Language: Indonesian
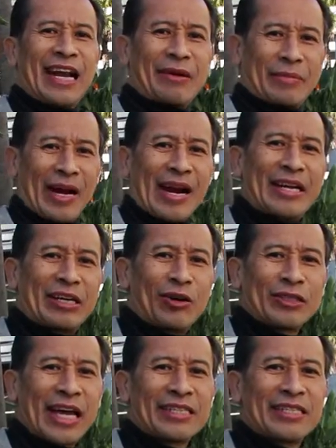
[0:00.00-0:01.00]
sedang berada di
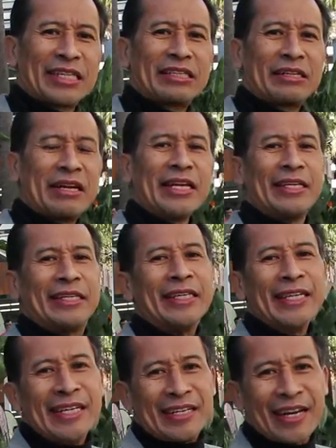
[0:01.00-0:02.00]
kota Sydney
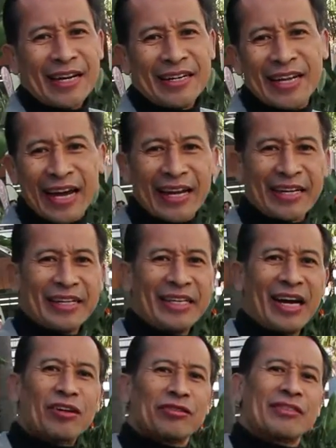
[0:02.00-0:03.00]
dan dari
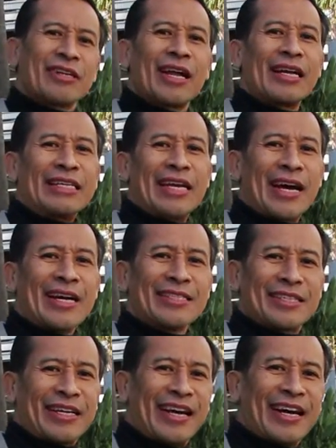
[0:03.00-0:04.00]
Australia
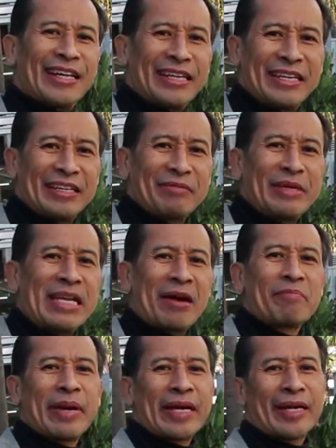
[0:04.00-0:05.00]
saya ingin
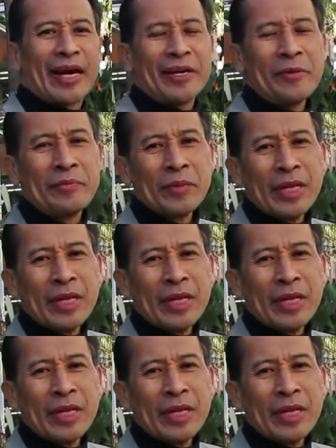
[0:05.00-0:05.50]
menyampaikan